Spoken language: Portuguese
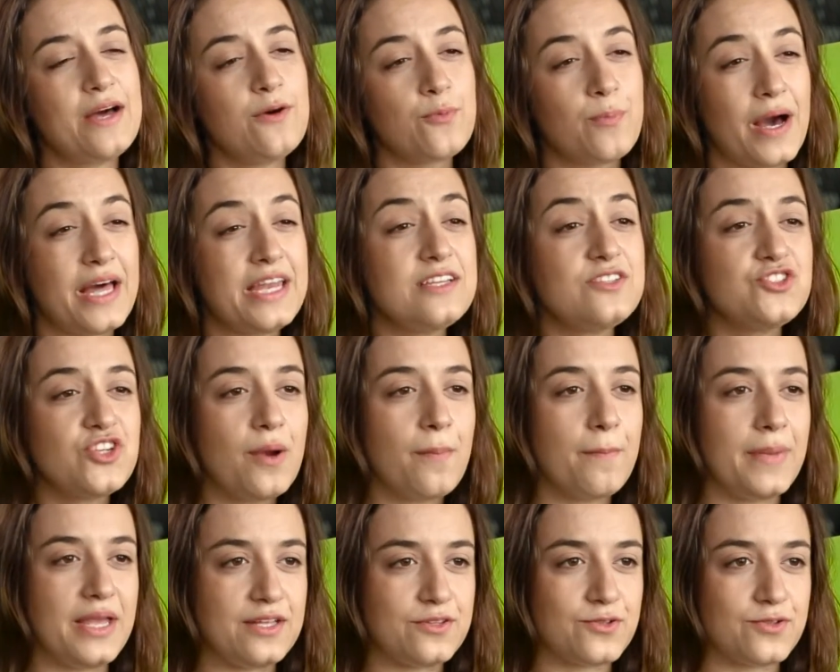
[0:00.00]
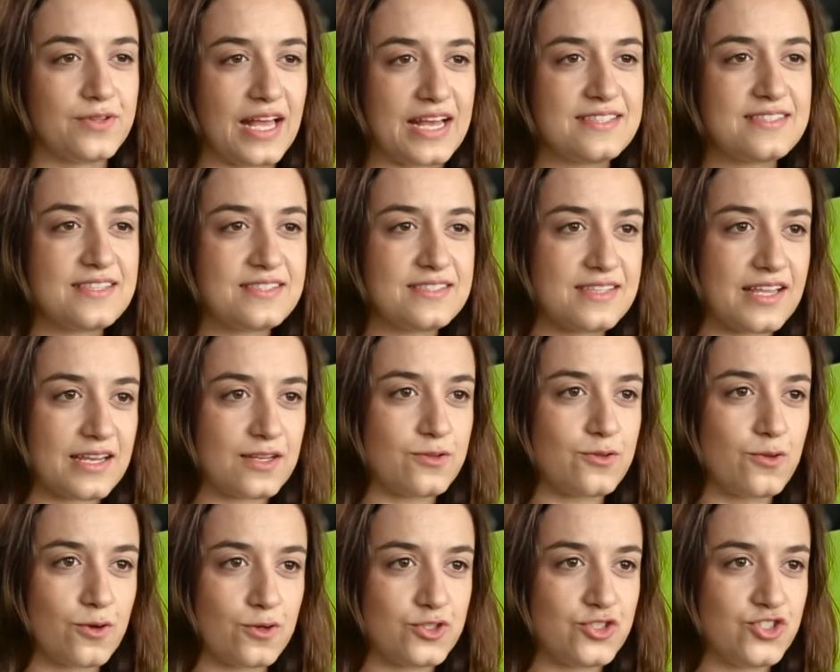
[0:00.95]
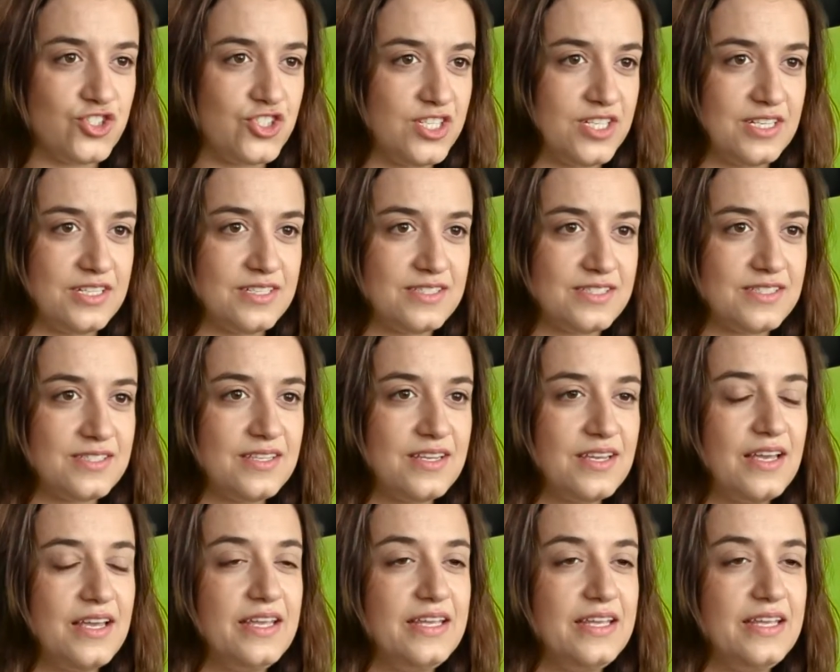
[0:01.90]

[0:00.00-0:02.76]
o barateamento dessas tecnologias